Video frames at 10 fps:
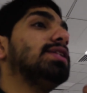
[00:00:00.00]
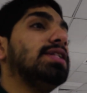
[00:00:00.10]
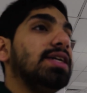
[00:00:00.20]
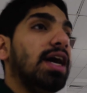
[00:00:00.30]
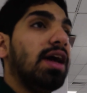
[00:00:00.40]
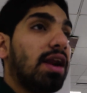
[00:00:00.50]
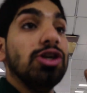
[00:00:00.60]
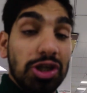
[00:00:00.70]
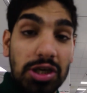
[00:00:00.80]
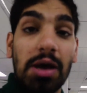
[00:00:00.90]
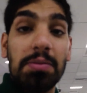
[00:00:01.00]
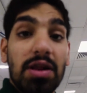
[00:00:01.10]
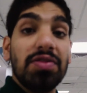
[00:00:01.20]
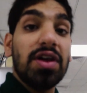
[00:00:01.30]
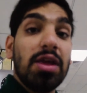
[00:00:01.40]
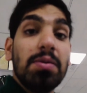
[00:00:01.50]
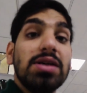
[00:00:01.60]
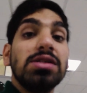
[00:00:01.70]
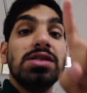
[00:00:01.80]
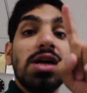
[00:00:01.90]
السعر شامل الضريبة
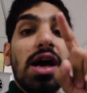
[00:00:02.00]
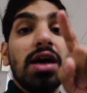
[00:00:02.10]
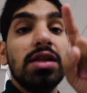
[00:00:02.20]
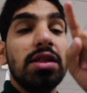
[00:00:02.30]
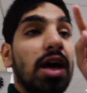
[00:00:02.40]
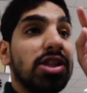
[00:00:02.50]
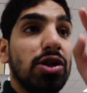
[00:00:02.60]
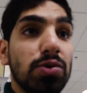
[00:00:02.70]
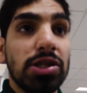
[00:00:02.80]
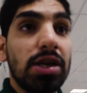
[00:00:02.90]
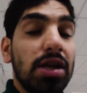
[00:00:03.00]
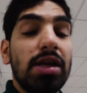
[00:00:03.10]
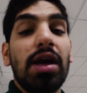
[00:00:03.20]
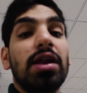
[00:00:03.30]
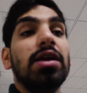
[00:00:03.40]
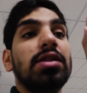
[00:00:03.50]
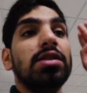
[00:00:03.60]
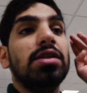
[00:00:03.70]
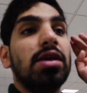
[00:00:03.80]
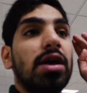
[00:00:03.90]
زائد التوصيل يعني
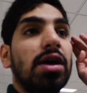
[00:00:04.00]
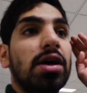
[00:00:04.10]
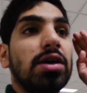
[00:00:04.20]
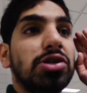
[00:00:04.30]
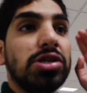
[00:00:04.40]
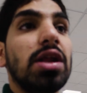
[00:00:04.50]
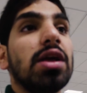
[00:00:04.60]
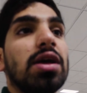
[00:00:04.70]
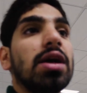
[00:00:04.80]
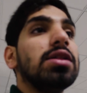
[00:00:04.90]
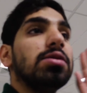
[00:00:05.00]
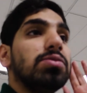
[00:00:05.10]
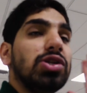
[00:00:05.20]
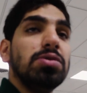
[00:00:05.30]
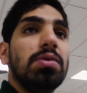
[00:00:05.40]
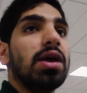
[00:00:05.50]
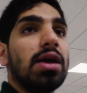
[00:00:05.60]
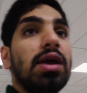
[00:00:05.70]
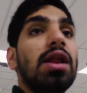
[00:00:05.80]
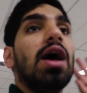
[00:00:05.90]
انت الشركة تبى تجيب
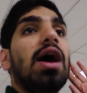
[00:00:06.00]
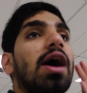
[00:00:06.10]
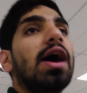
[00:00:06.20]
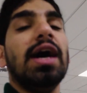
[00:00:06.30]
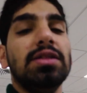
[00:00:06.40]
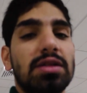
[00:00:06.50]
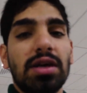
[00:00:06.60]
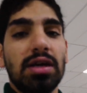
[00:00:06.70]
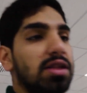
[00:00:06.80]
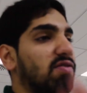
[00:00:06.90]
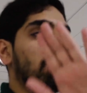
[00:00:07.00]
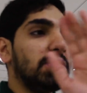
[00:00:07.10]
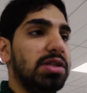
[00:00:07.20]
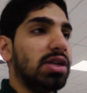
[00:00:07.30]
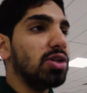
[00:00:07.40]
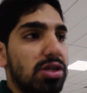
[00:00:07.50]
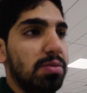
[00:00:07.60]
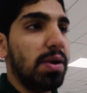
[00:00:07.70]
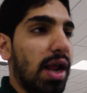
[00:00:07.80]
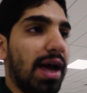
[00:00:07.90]
لك الى حدك انت في المدينة
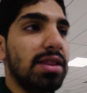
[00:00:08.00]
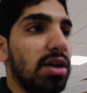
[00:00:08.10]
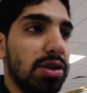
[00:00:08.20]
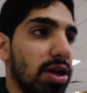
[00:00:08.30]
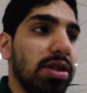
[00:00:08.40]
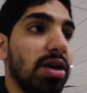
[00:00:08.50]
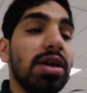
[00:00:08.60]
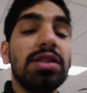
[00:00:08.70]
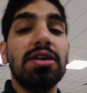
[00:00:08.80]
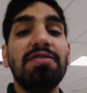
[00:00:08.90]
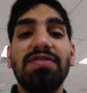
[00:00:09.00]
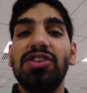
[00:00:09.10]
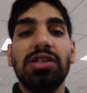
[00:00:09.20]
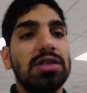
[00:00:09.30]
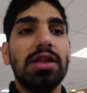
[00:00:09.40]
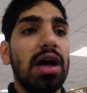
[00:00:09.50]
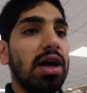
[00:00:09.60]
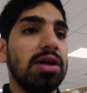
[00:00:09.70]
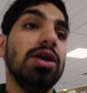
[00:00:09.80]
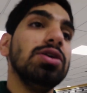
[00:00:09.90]
تجيب الى حدك تعطيك انت في
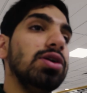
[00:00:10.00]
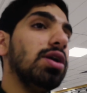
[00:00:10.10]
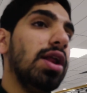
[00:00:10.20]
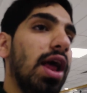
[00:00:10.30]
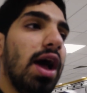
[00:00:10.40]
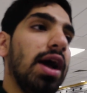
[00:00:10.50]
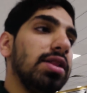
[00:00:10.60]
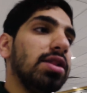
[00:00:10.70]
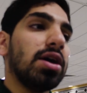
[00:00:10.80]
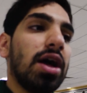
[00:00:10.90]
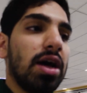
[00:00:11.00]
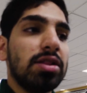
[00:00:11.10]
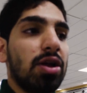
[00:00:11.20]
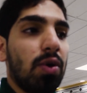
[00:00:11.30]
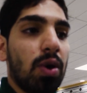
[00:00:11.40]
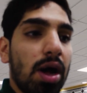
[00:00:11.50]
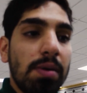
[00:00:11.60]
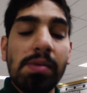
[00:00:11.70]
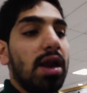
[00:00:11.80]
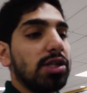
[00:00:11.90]
جدة الى حدك اخذت
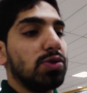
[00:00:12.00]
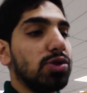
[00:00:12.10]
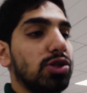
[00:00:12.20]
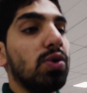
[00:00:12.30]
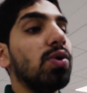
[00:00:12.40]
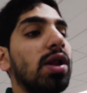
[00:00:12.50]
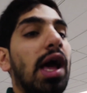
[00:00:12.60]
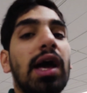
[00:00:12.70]
الرخام خلاص يوصلوا الى